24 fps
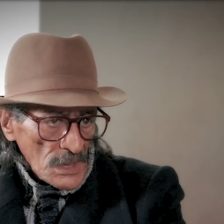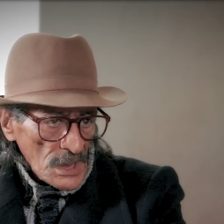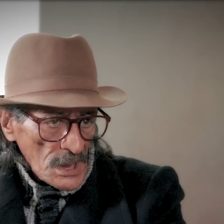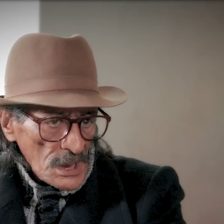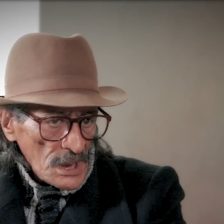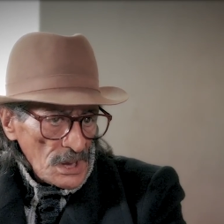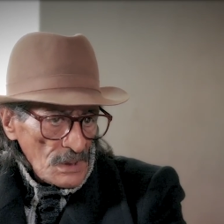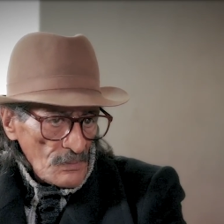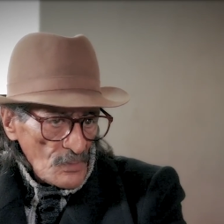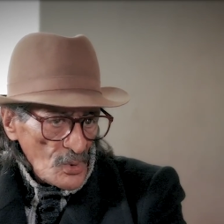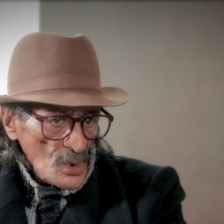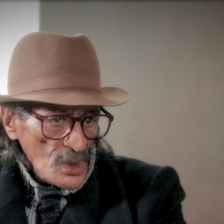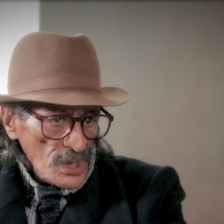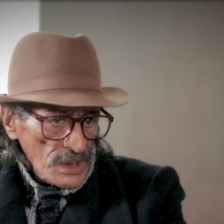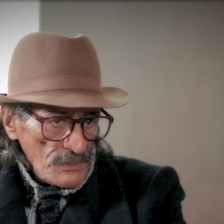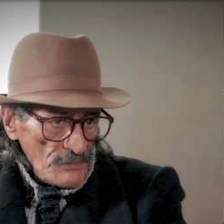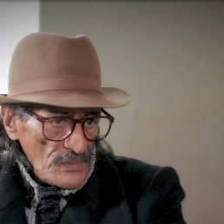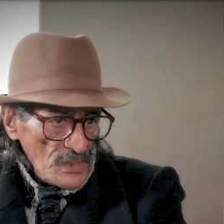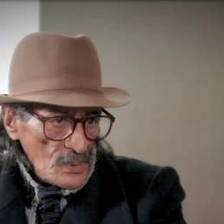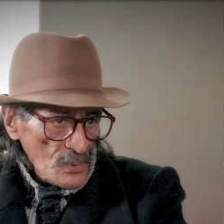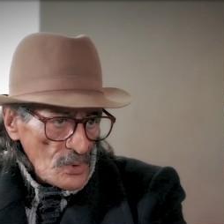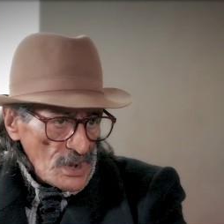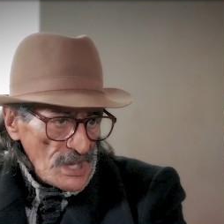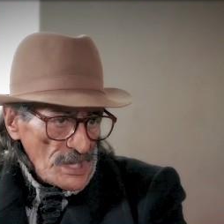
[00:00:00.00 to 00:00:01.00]
غير
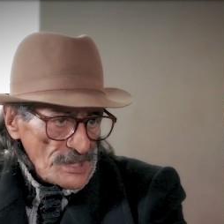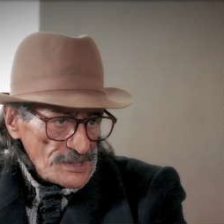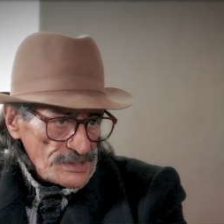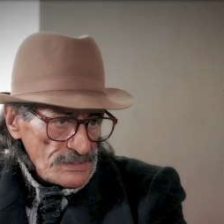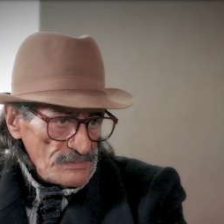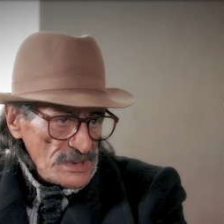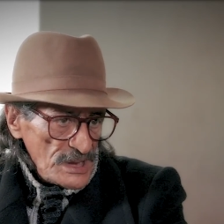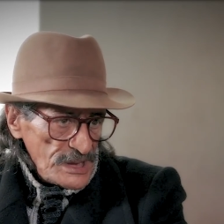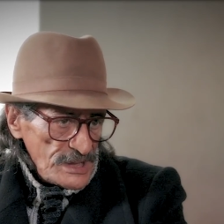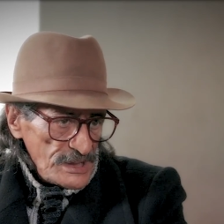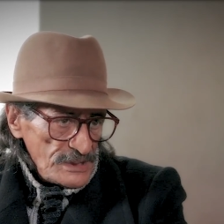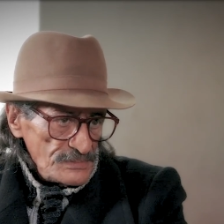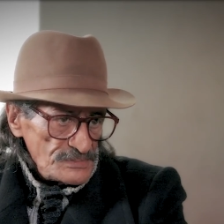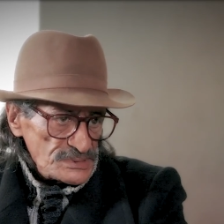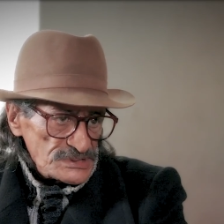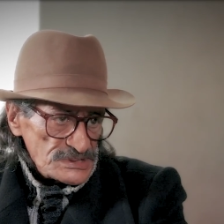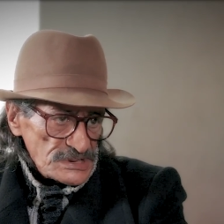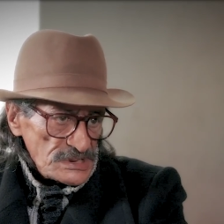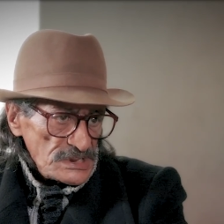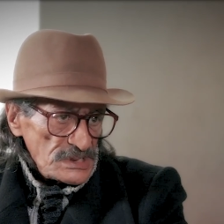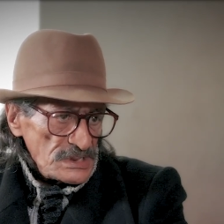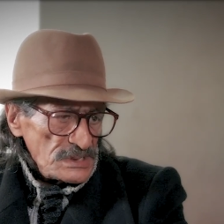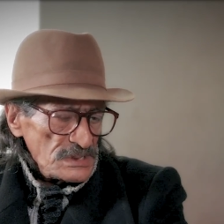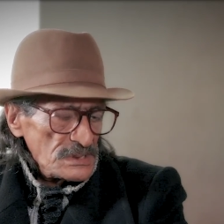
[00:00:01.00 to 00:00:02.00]
المهم الواحد ملي
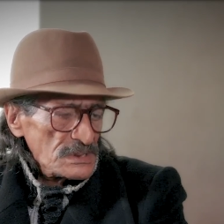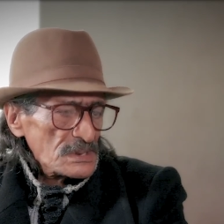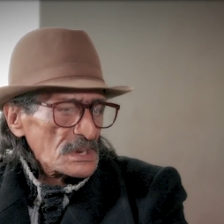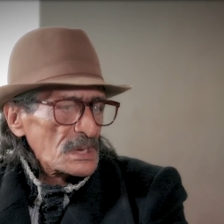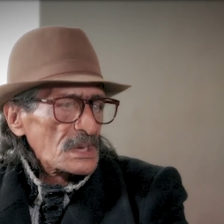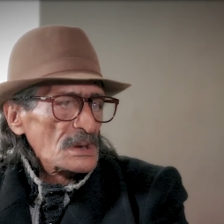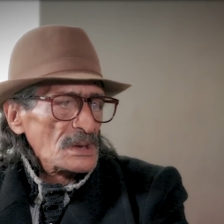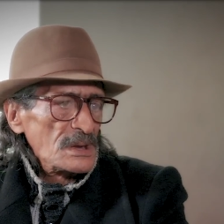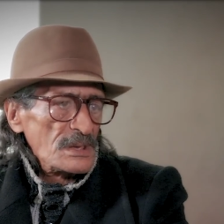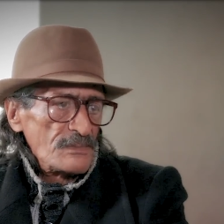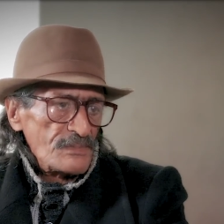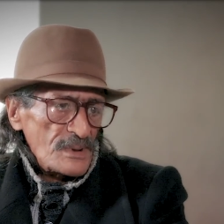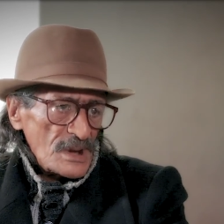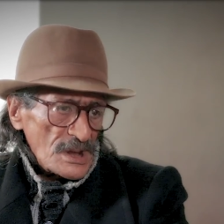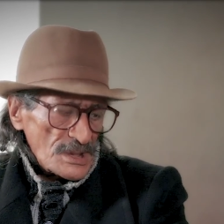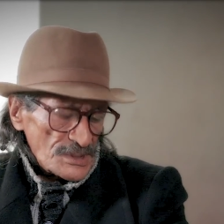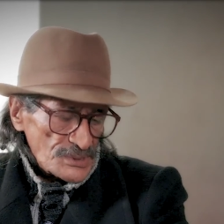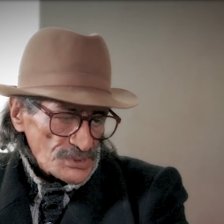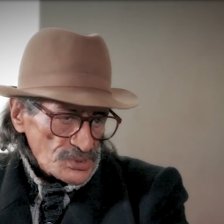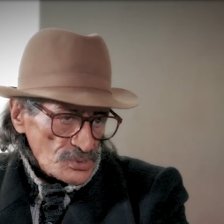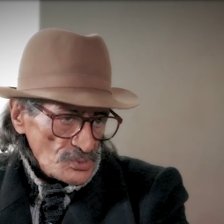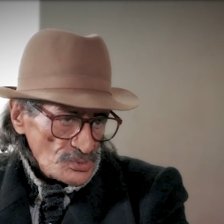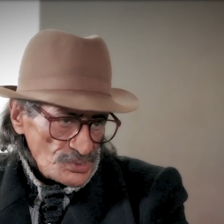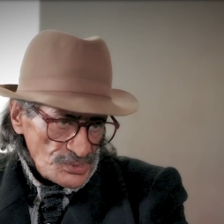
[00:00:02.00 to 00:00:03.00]
يمشي يخلي
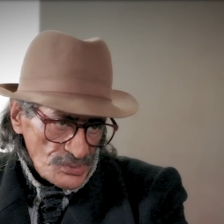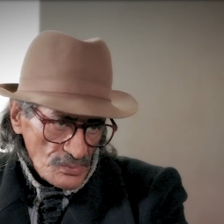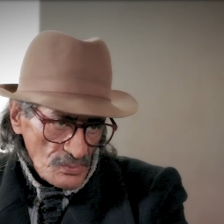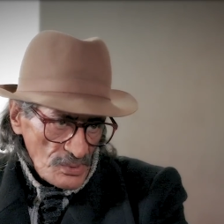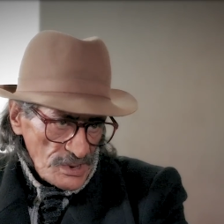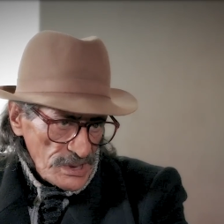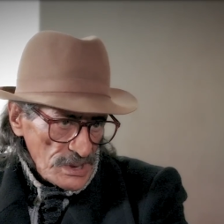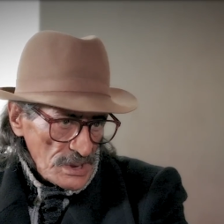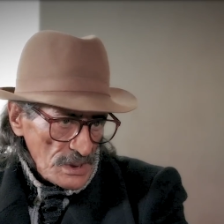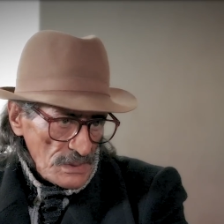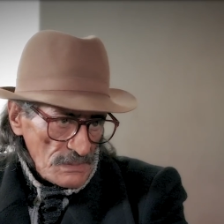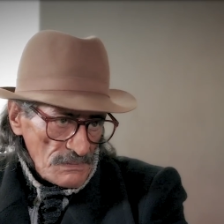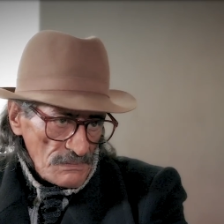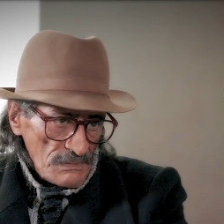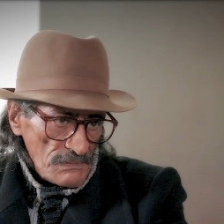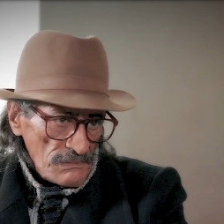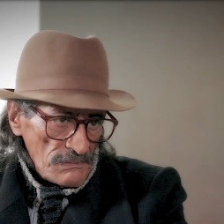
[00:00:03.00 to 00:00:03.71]
بلاصته زوينه